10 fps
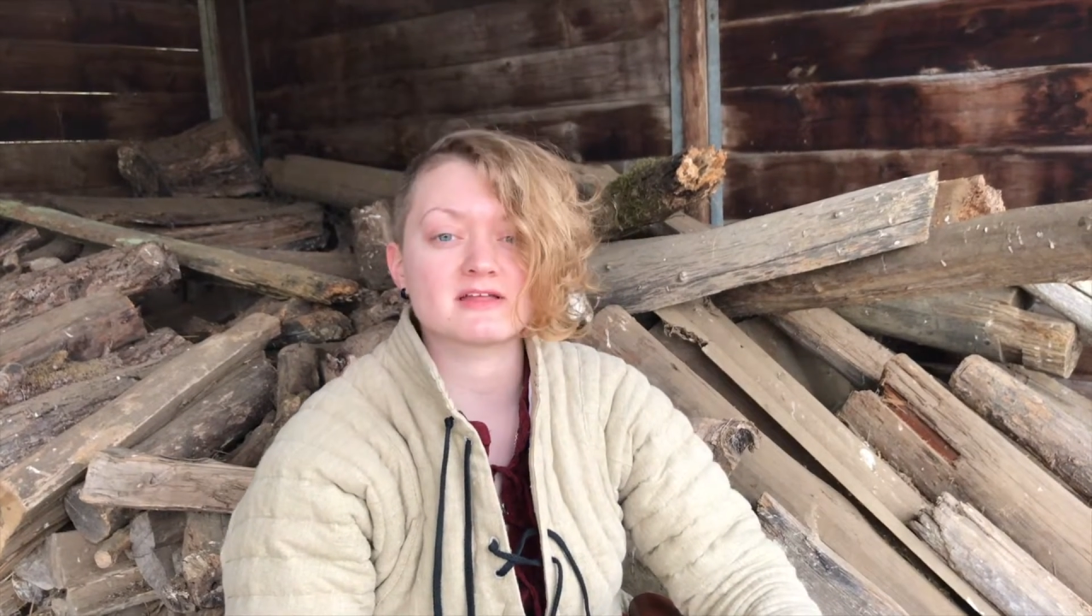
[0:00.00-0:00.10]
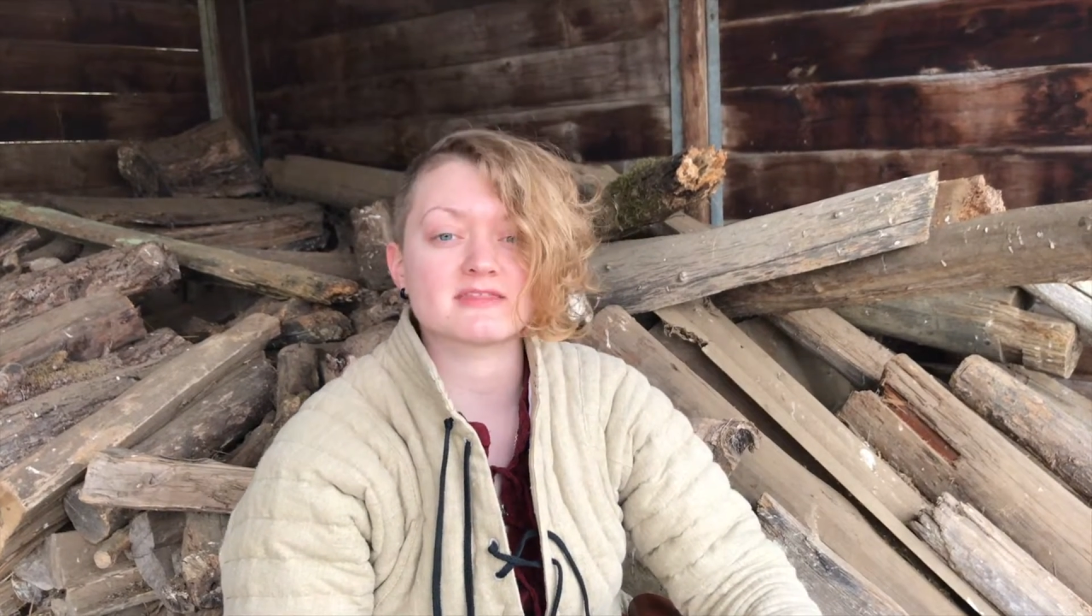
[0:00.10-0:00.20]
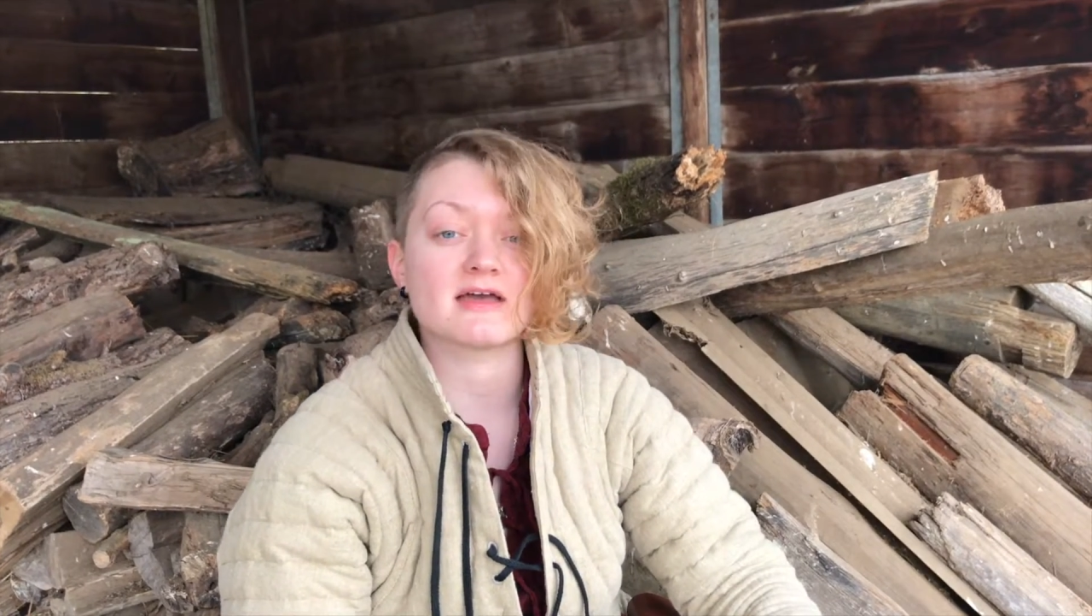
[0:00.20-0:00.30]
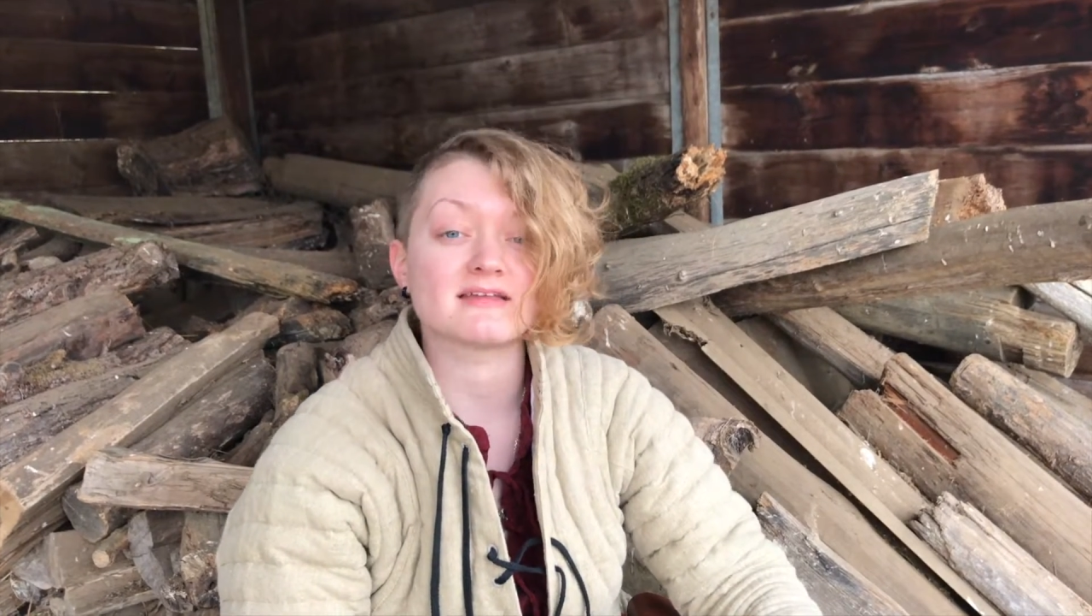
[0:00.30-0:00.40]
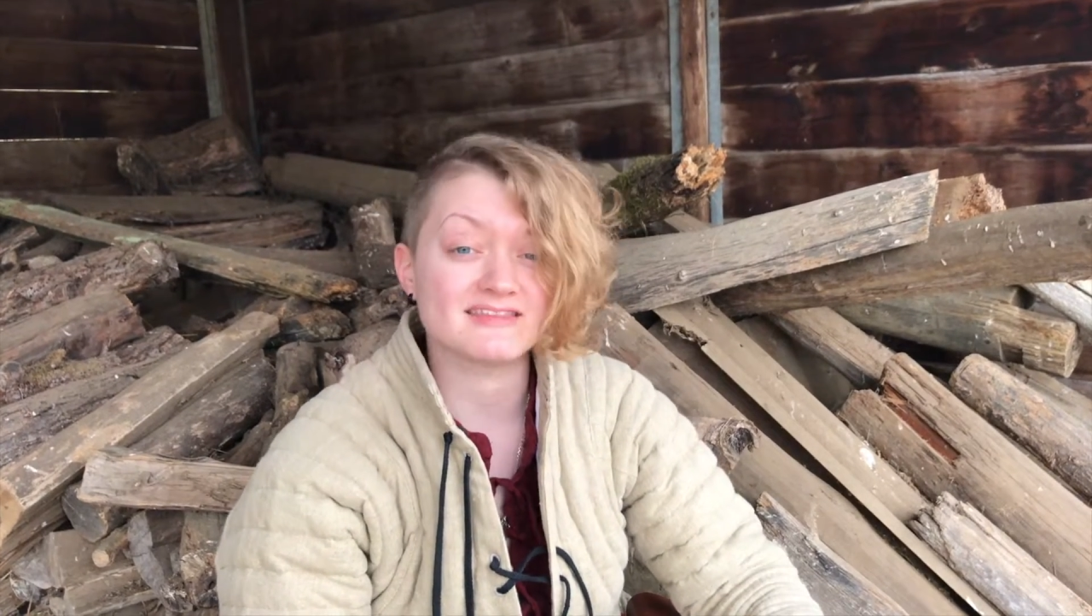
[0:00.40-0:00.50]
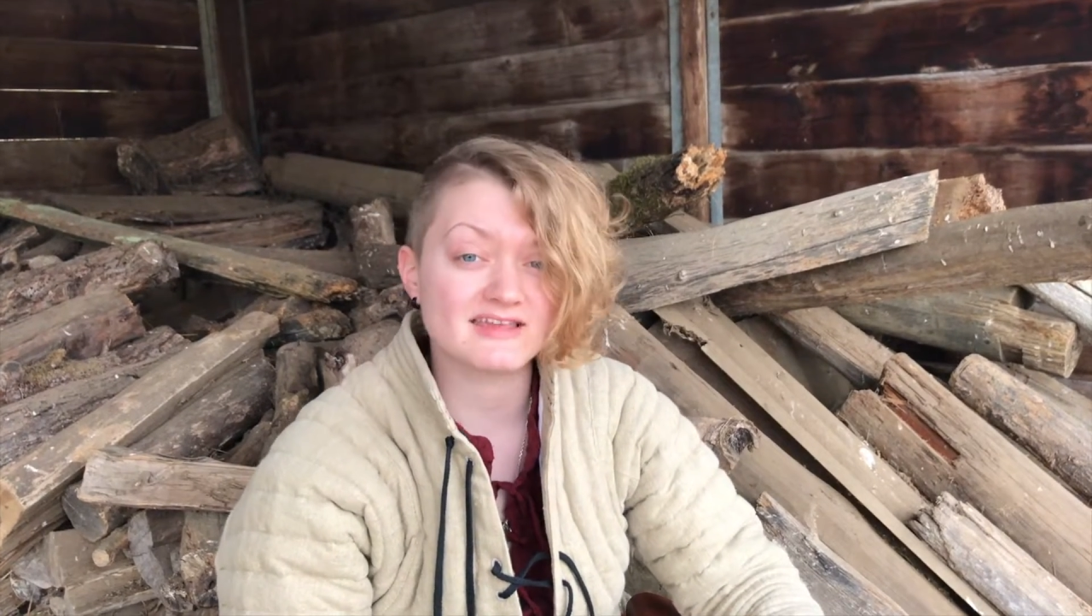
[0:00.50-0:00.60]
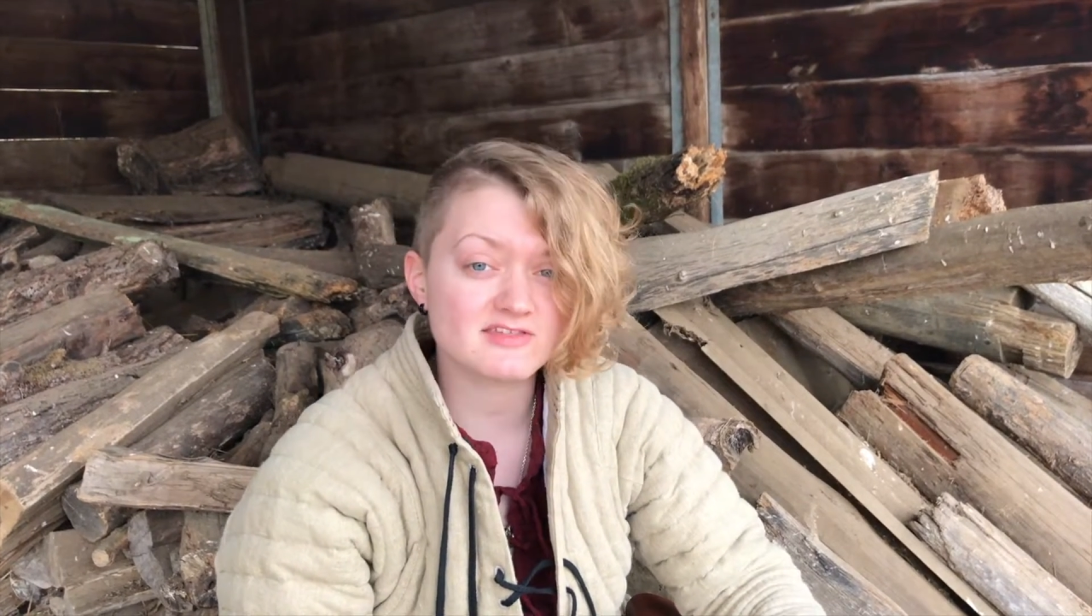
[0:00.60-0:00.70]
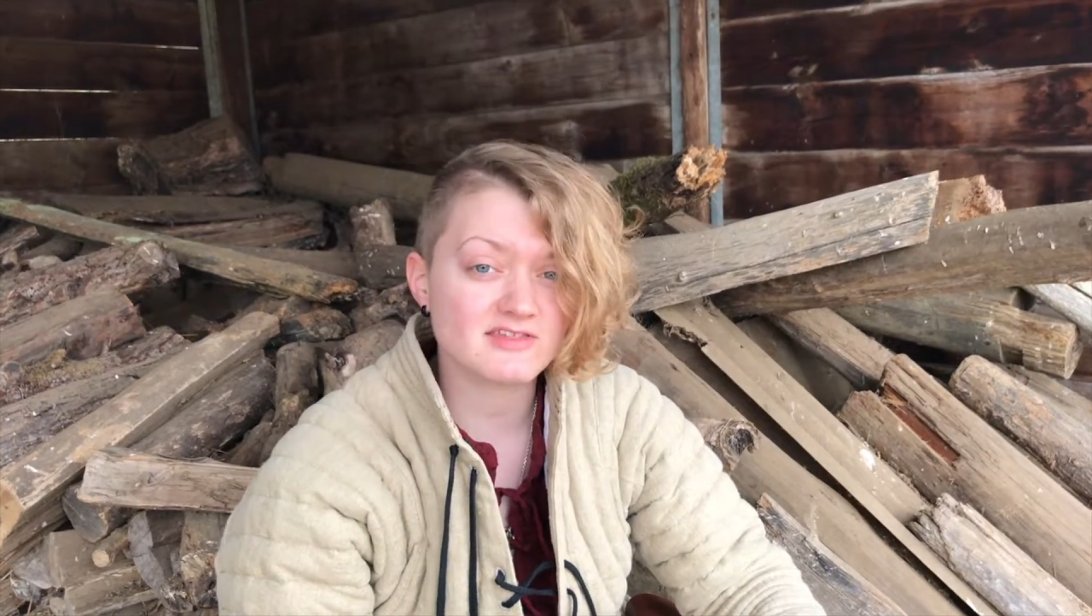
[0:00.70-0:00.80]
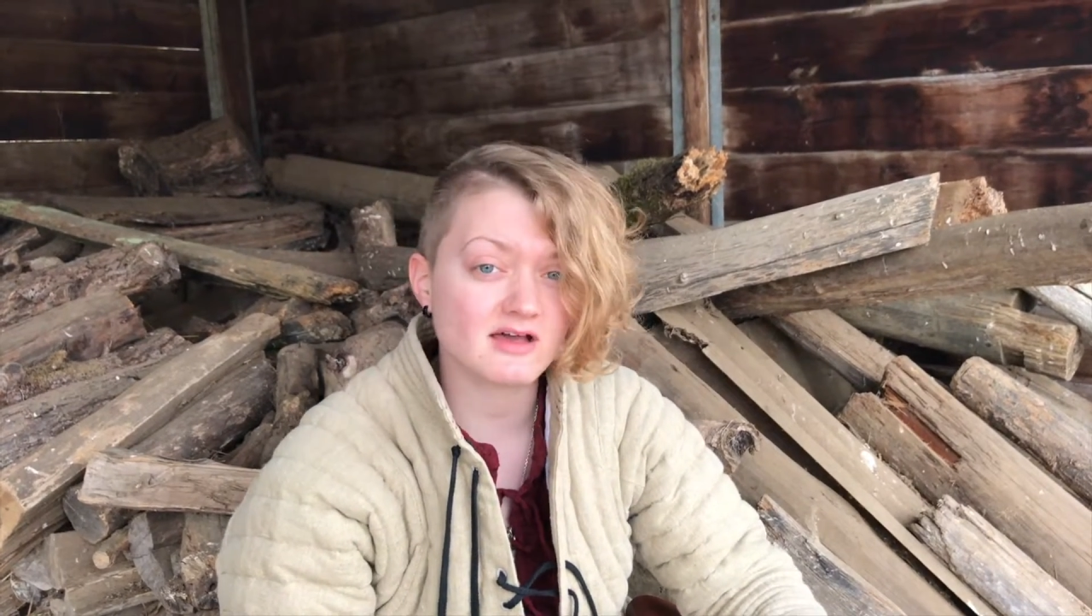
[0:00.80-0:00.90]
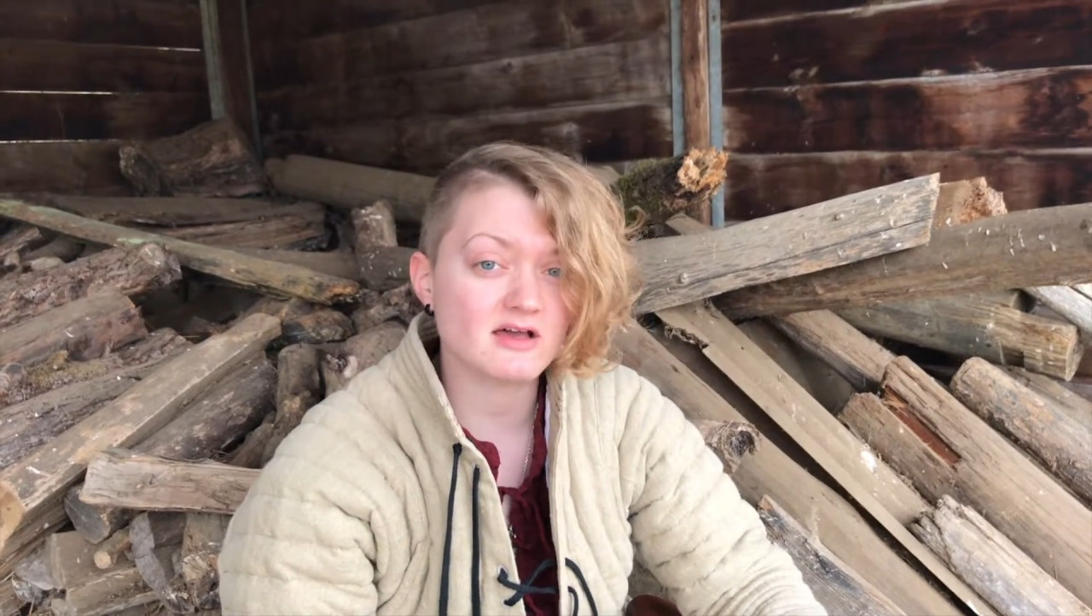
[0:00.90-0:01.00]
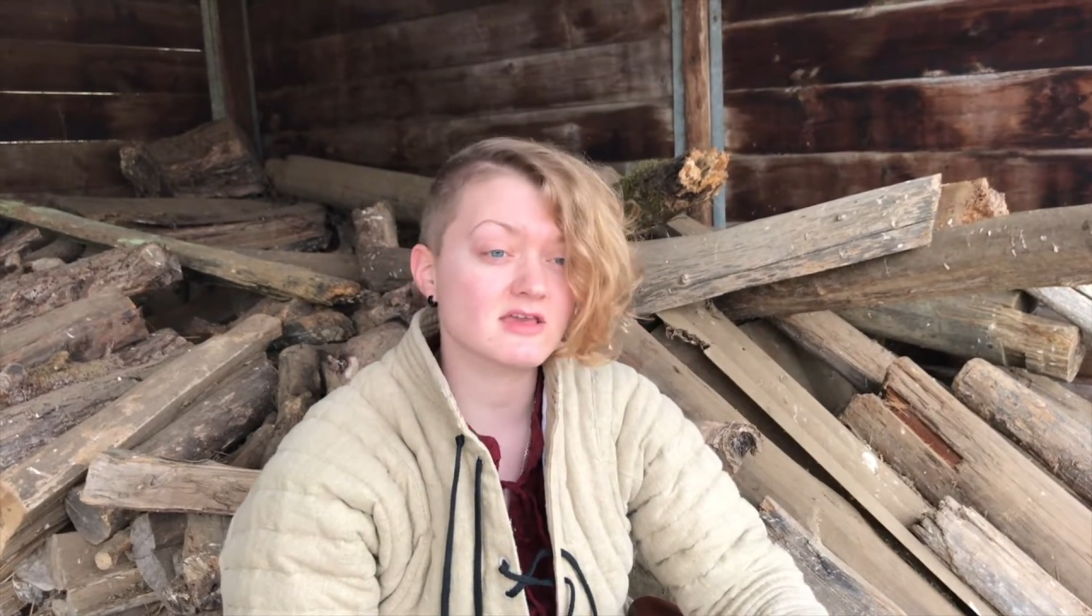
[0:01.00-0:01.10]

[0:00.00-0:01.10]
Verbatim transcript: latin dextera,